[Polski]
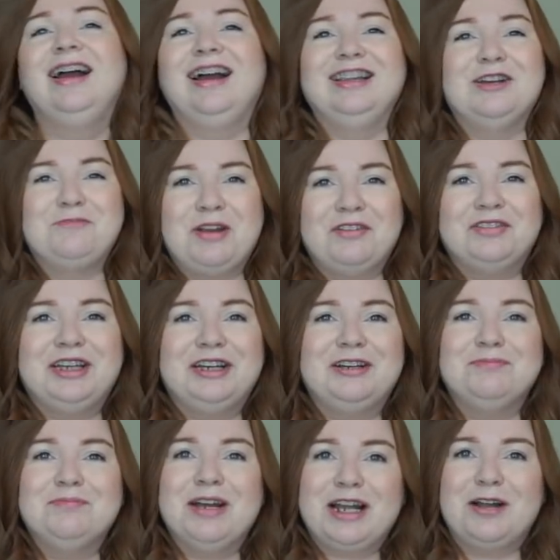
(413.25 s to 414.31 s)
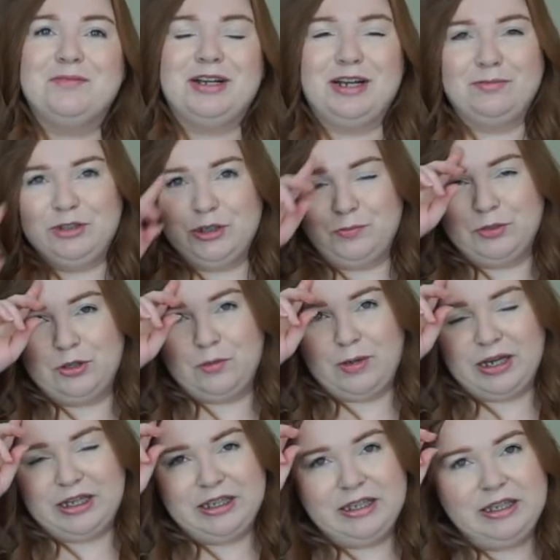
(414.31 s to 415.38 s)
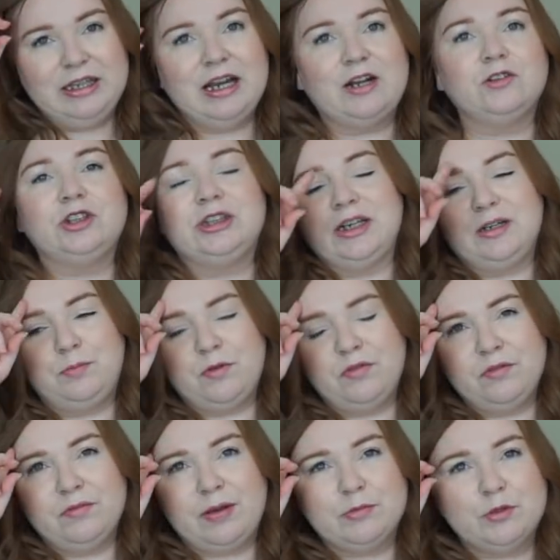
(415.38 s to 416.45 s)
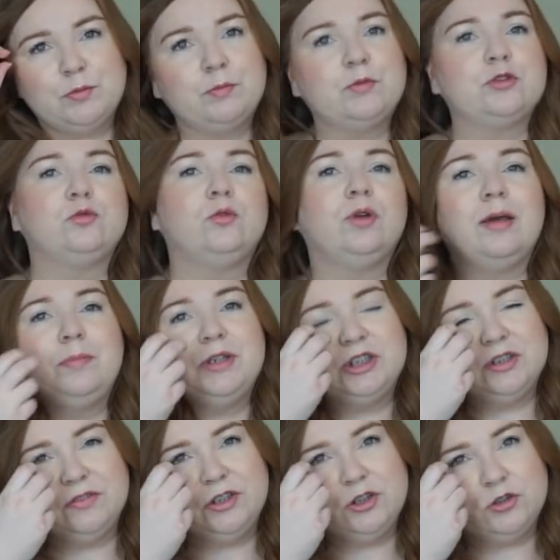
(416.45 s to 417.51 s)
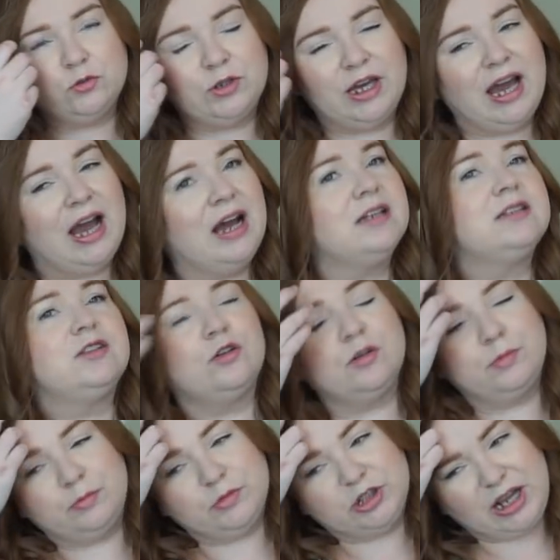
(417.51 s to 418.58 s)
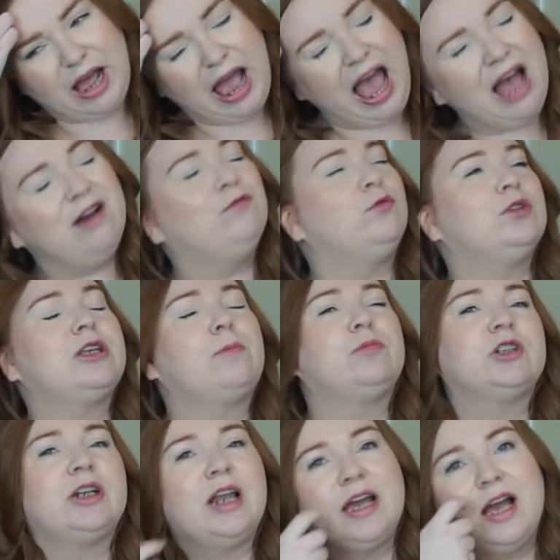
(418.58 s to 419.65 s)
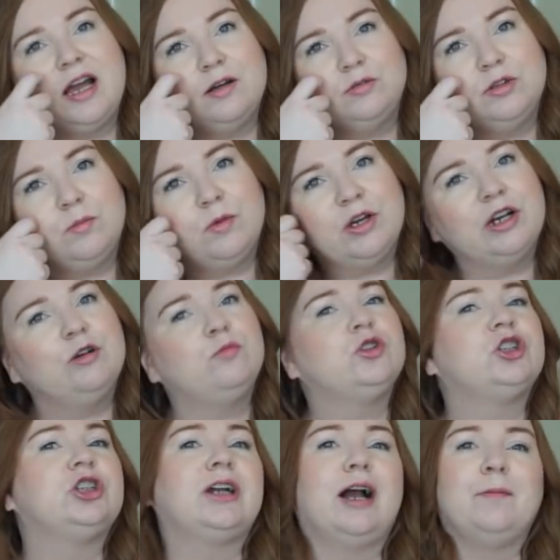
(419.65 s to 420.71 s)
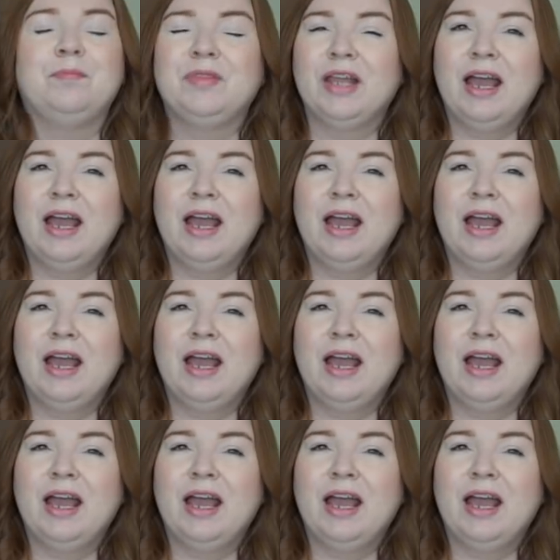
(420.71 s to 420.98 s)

Naprawdę mega, mega mi się podoba i jakoś tak powiem Wam, że po prostu lepiej się w niej czuję. Ach, sorry, bo mi się włosy przyklejają do mojego błyszczyka.